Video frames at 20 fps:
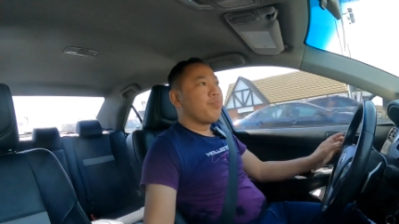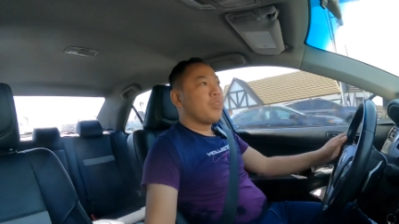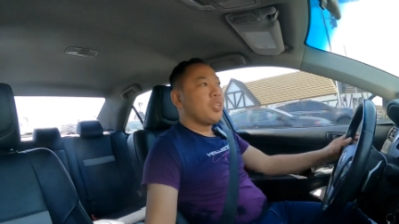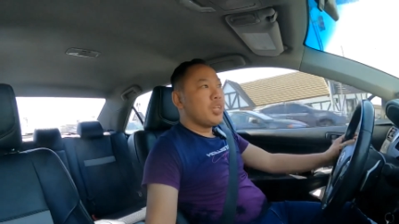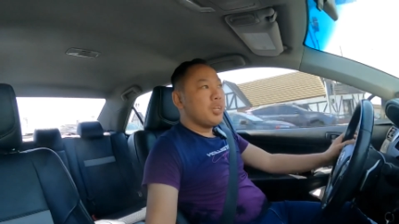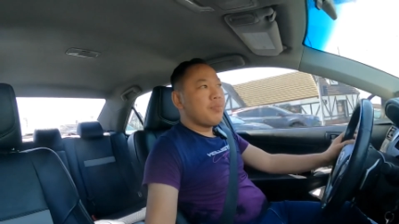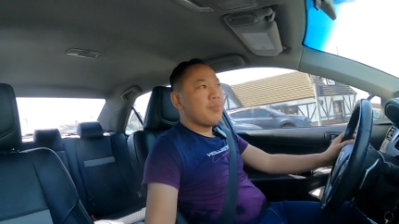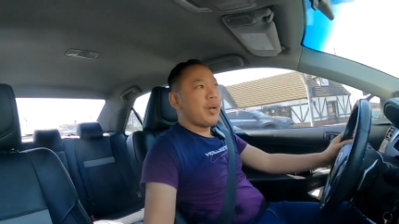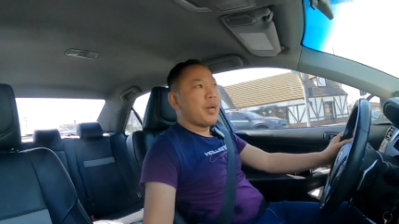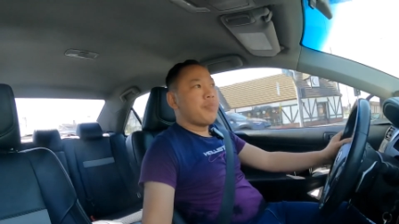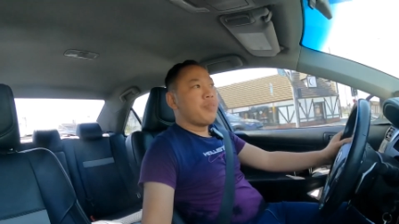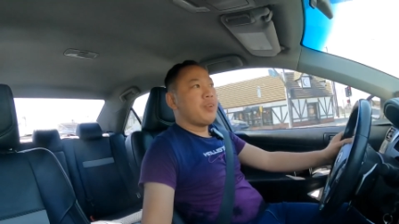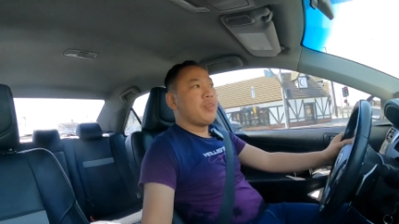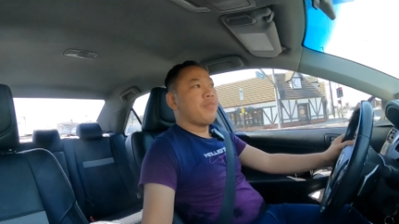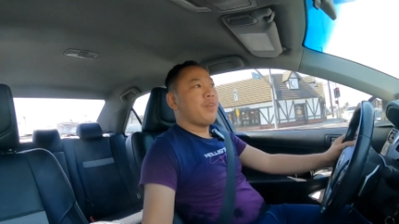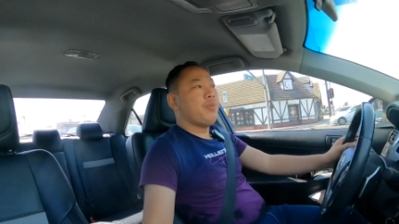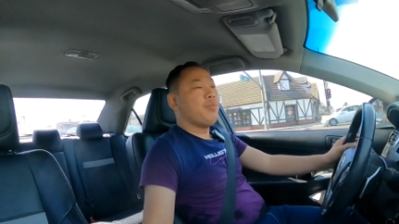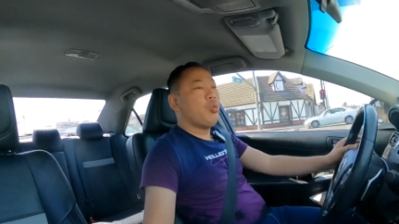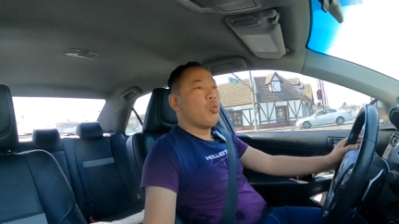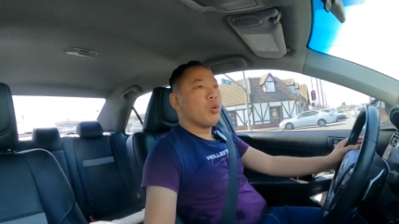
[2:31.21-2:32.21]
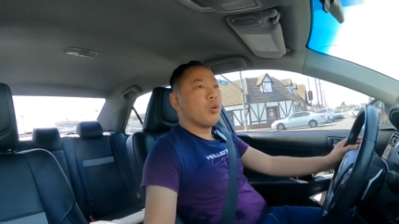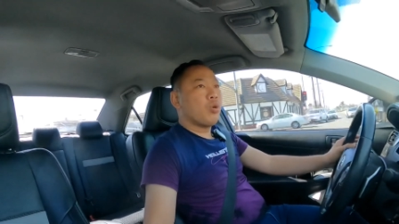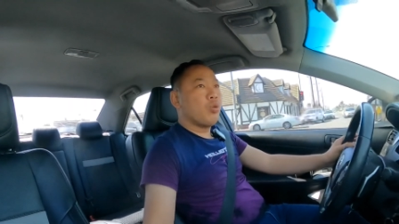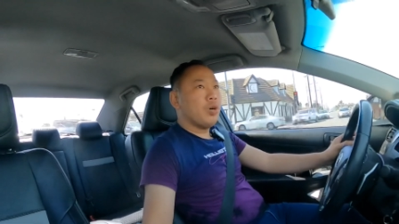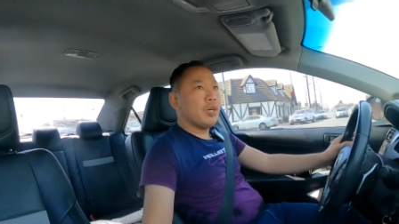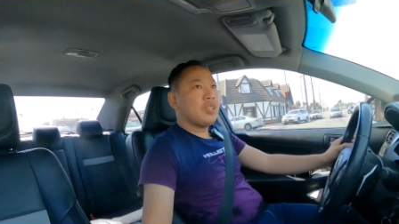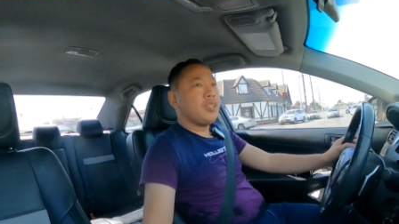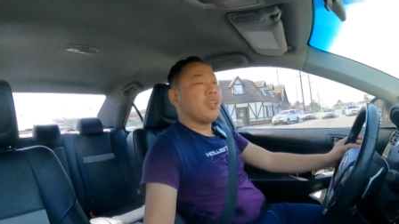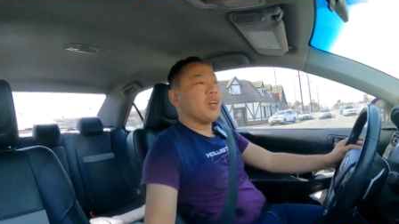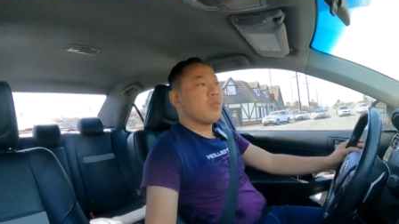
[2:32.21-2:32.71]
nhưng mà mình phải mua
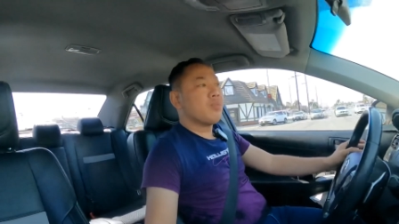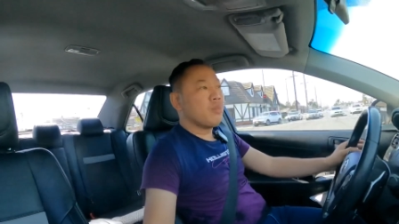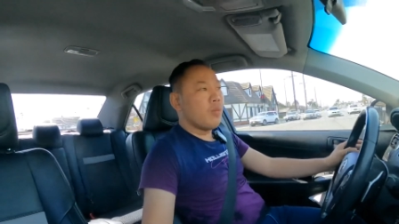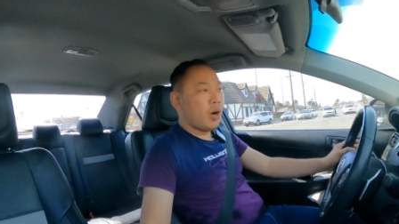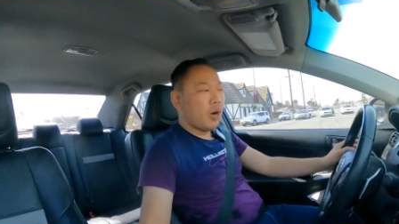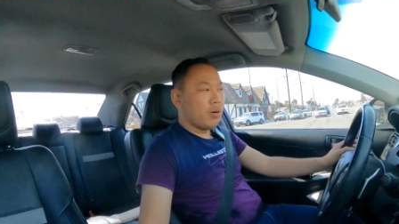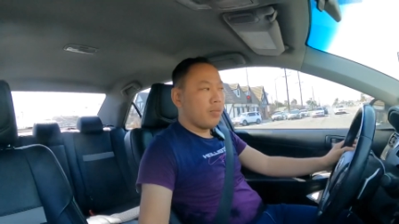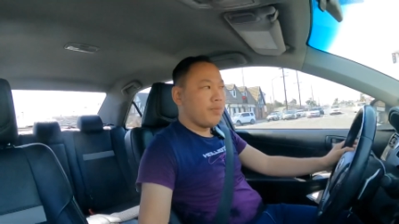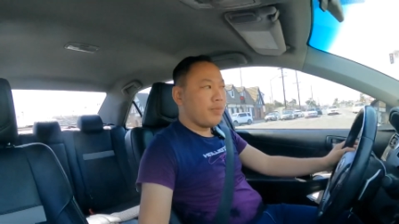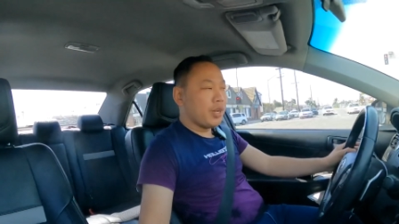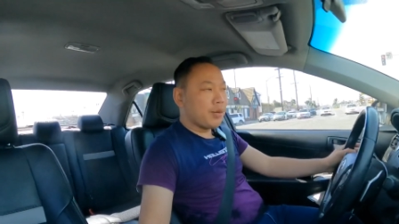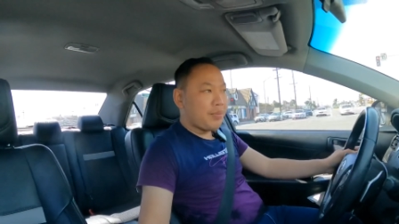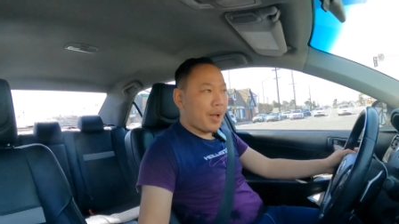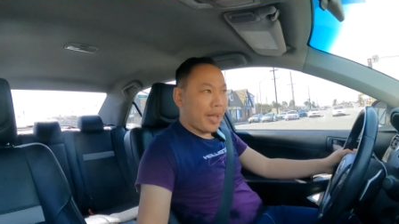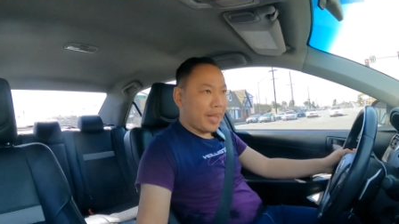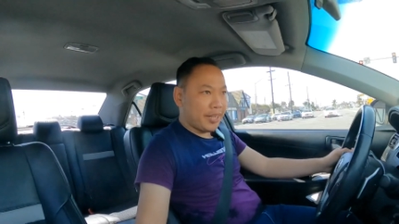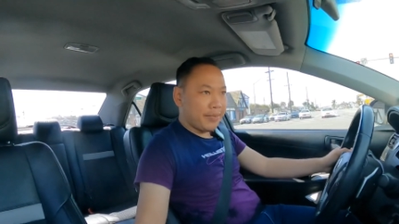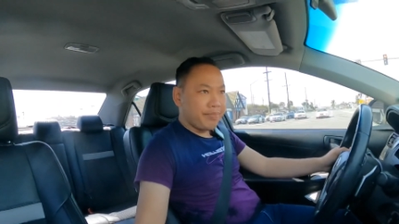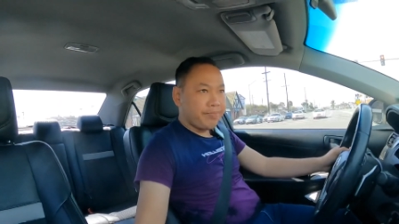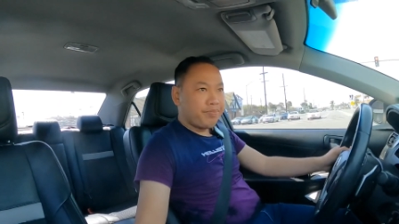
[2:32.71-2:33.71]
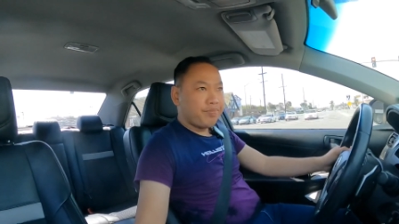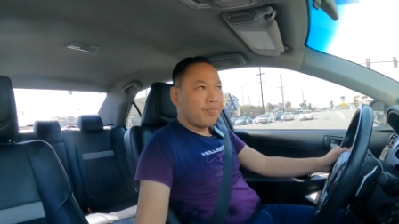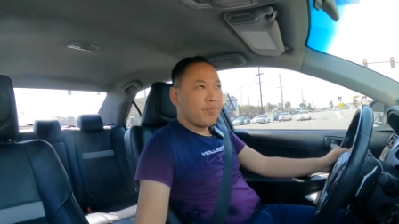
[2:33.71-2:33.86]
của nhật bản nhật bản